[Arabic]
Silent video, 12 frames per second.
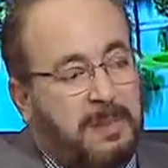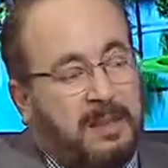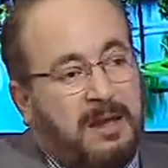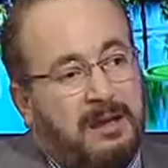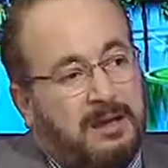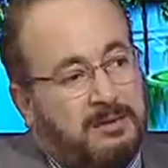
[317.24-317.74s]

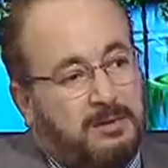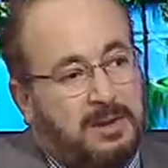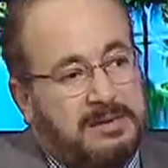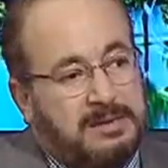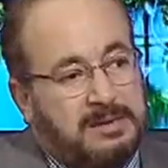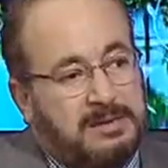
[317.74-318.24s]

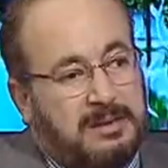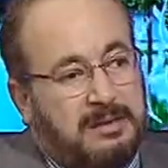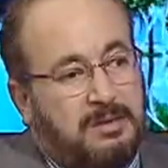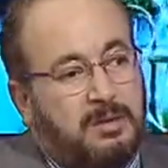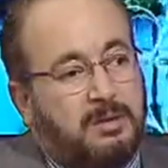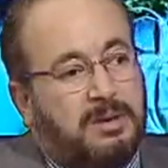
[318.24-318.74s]
المؤسسه
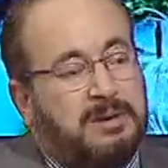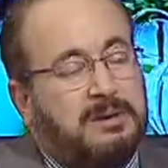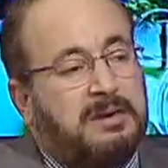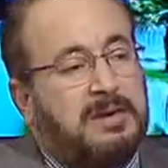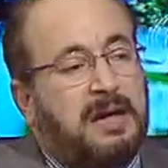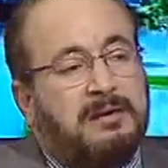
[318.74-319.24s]

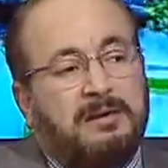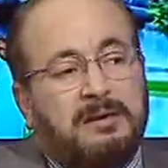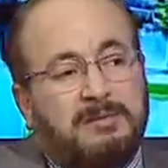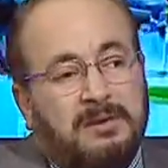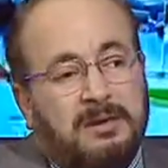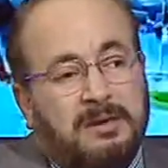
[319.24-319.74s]
وتنتهي حتى
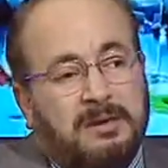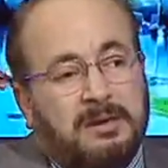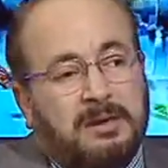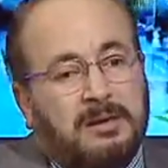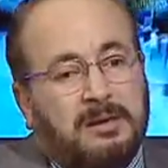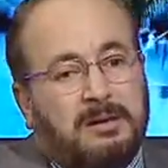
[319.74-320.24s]
في
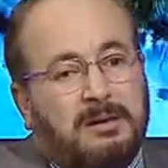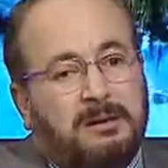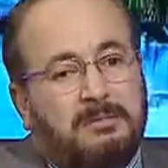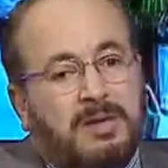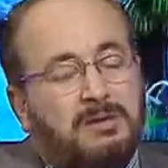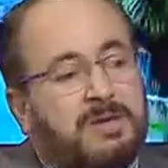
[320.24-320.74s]
آه،
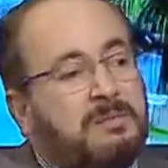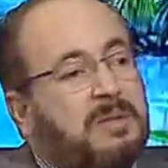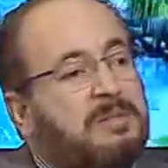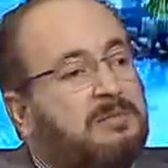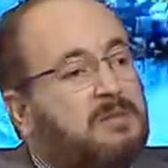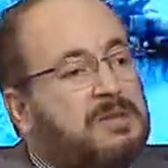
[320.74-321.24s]
ما يسمى
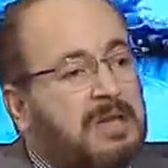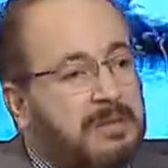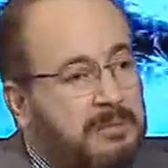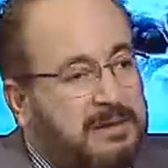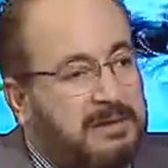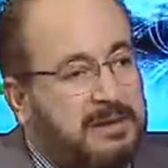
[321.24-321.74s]

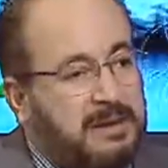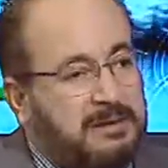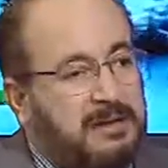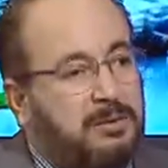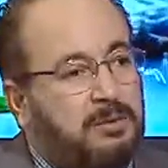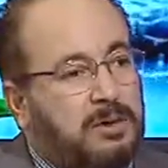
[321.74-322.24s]

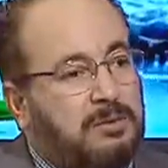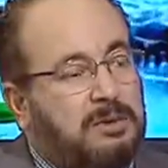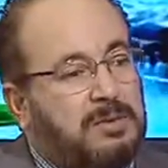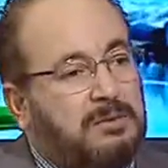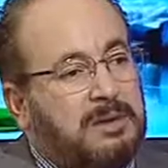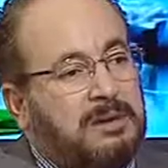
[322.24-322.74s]
بالمستقبليات او او
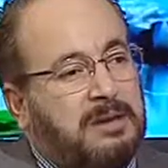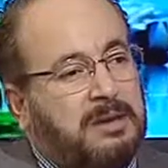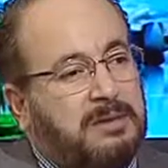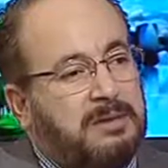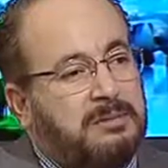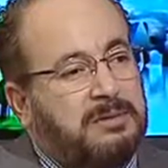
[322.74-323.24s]

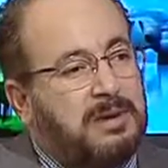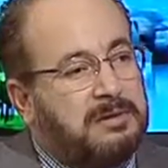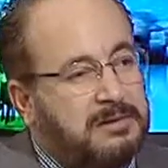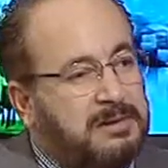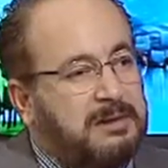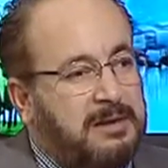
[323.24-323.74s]

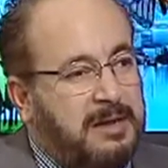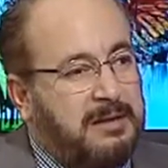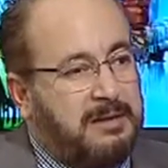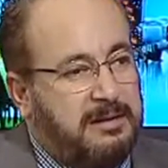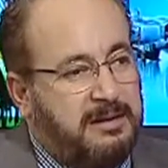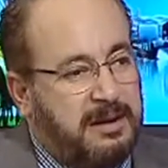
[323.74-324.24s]
التخطيط
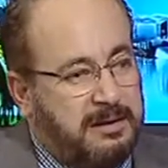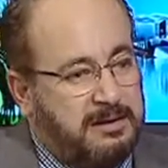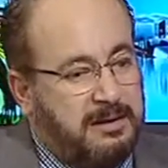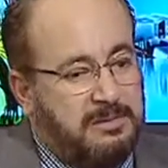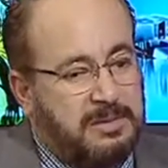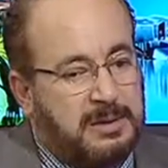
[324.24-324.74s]
لهذا لهذا
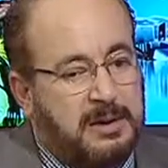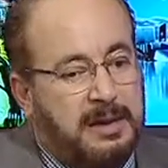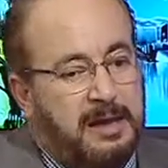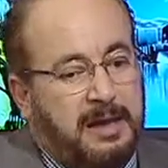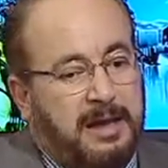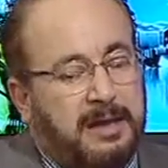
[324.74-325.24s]
الامر
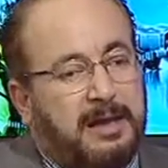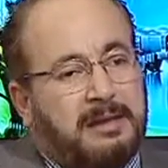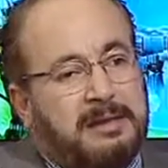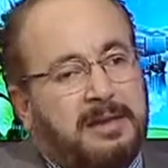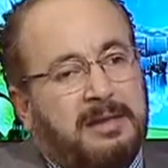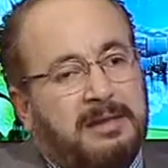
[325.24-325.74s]
حقيقه
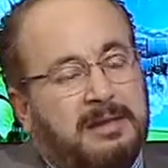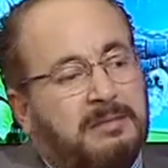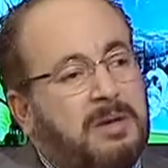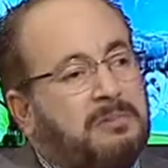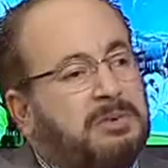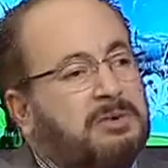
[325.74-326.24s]

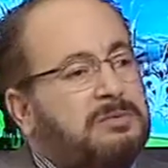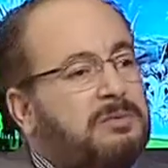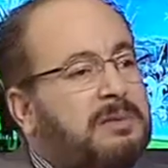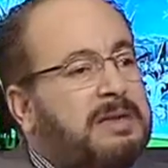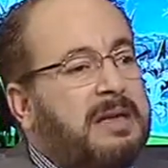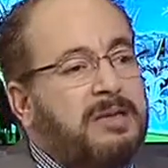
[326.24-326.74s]
الاهتمام
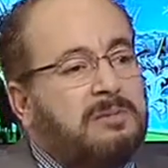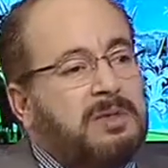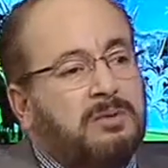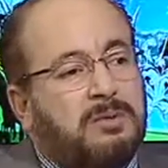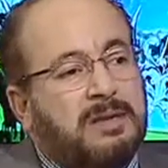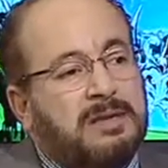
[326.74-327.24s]
بالطفوله دائما
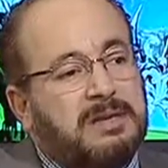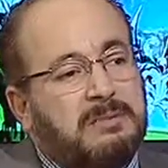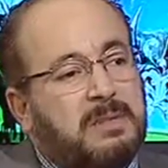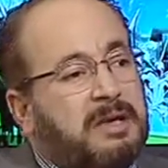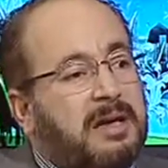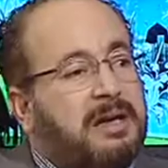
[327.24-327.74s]
هو
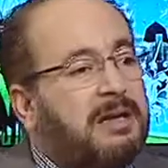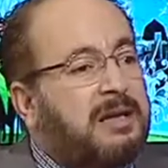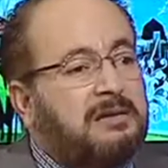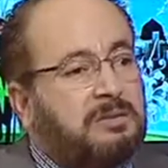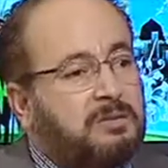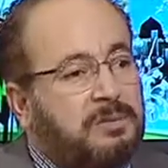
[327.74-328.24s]
اهتمام
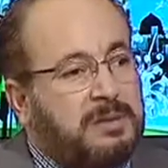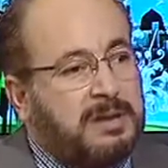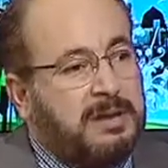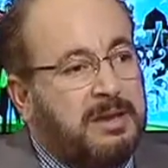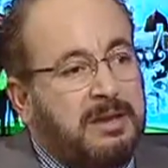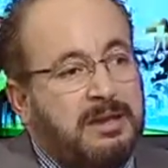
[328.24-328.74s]
بالخيارات الكبرى
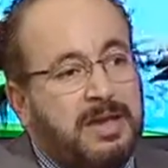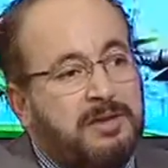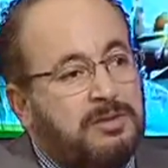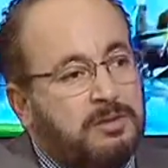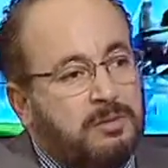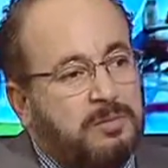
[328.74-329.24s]
صحيح.
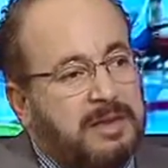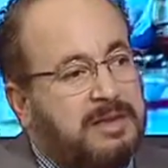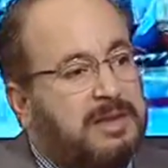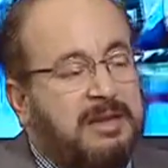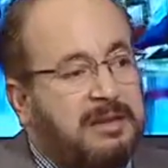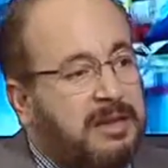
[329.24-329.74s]
لاي امه
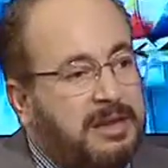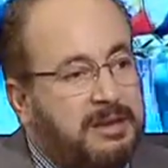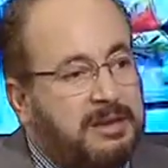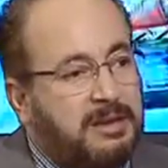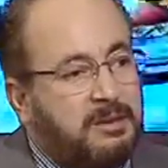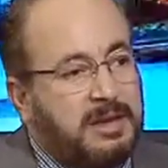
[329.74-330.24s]
لاي اي
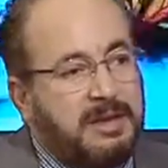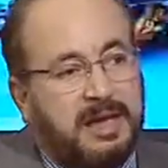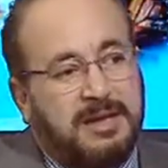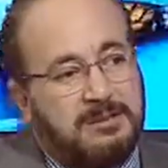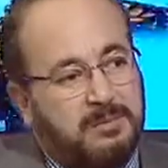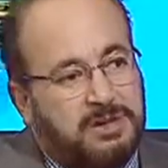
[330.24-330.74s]
دوله
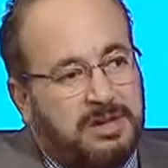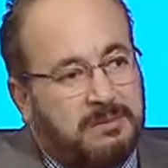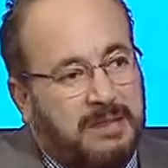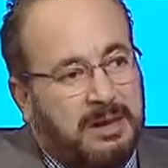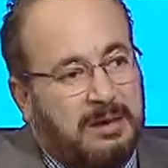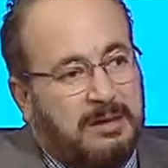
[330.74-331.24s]
لاي
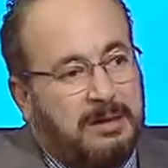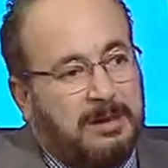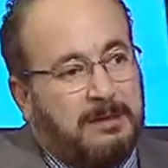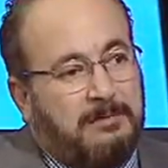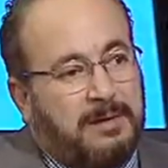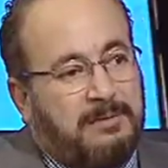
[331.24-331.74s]
مجتمع
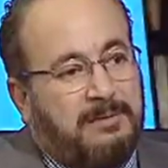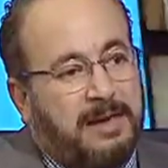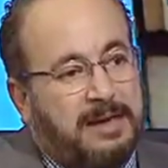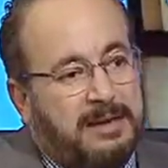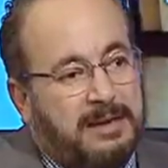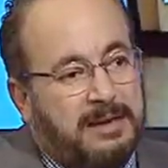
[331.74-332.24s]

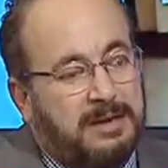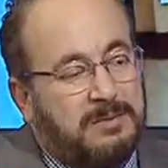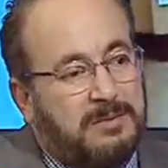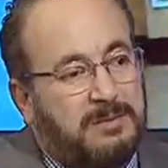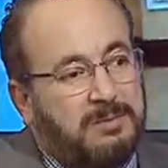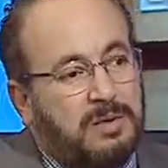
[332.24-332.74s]
فهذا
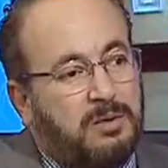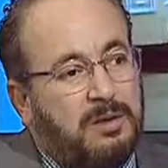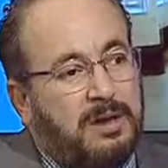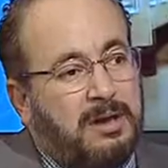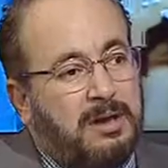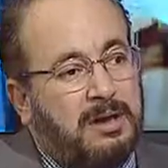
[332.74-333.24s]
الاهتمام
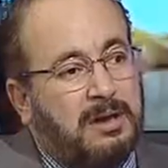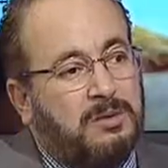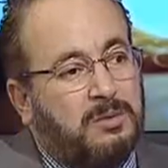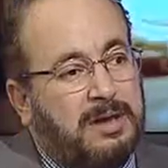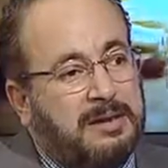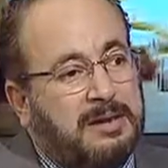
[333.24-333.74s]
هو
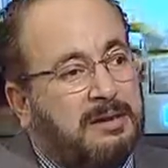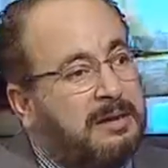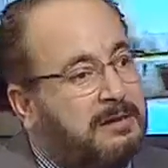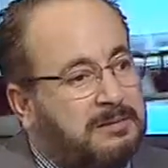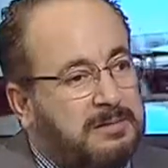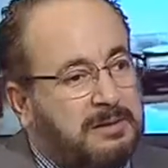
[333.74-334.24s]
عنوان
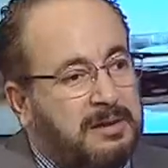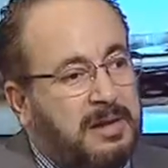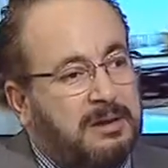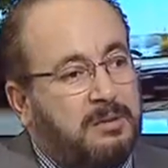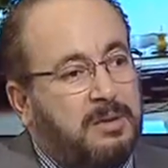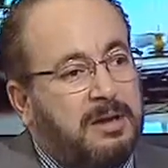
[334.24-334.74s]
الغد
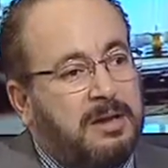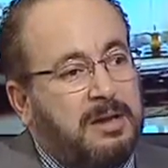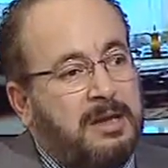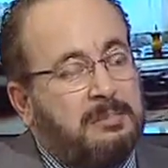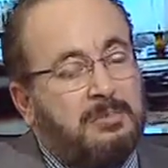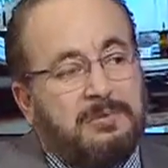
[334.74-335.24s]
هو
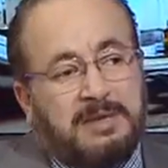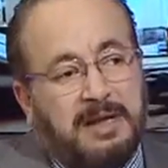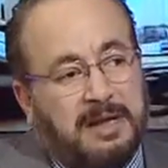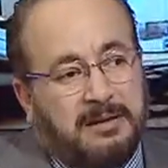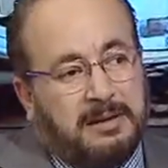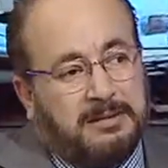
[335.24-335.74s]

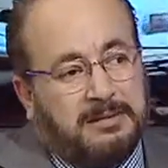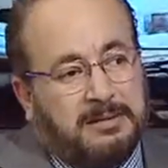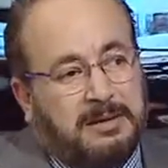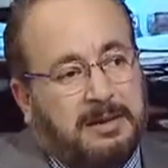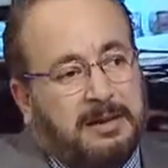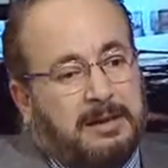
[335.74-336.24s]
مفتاح الغد
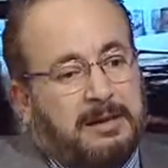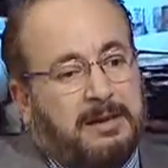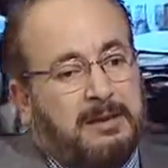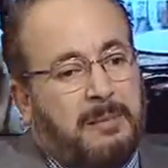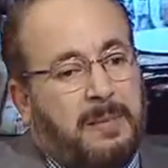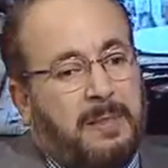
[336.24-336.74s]

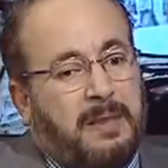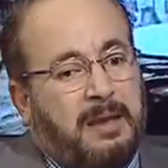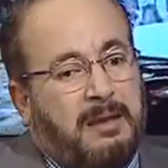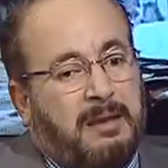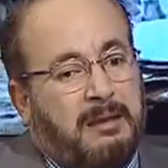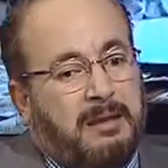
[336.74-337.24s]
آه،
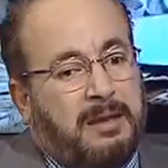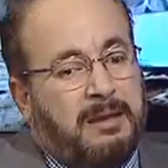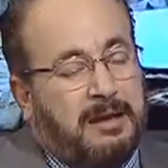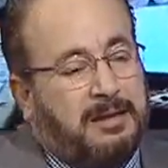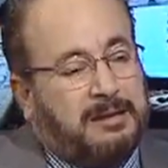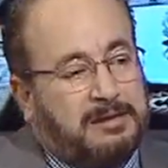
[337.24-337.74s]

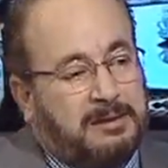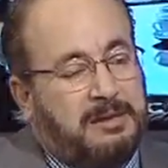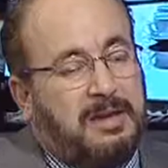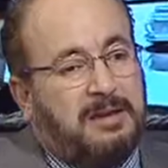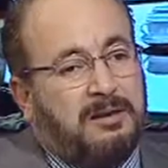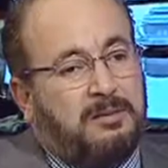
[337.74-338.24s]
انا
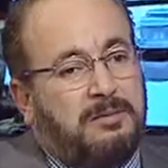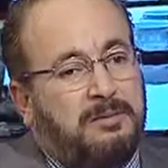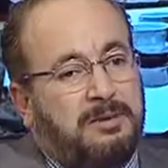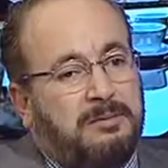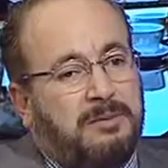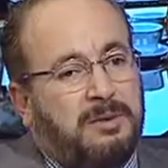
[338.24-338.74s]
استطيع ان
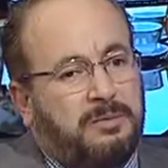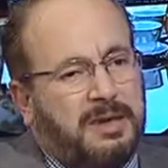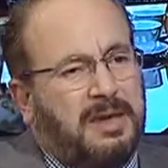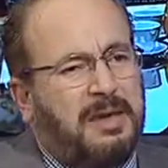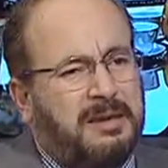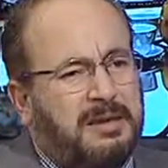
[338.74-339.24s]
اقول
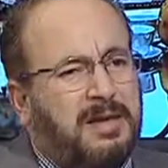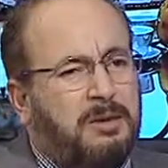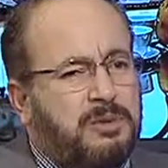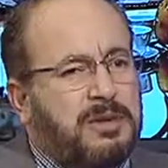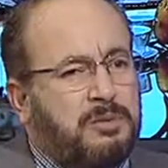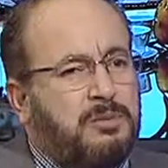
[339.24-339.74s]
حقيقه لا
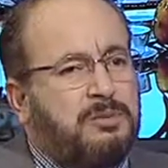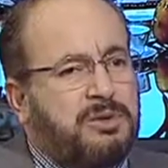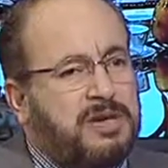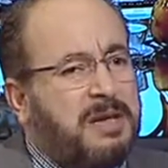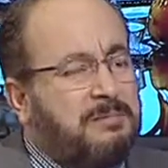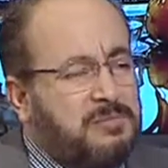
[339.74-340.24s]
اريد ان اكون
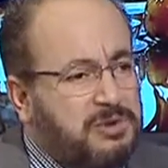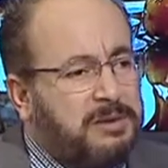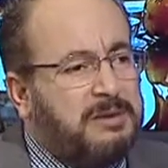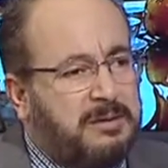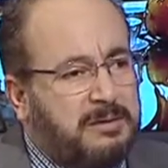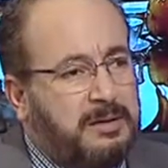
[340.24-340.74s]
متشائم
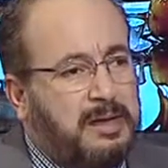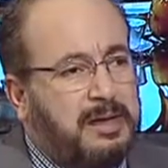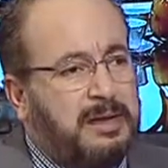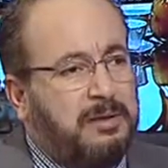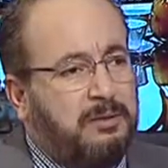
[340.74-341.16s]
جدا ولكن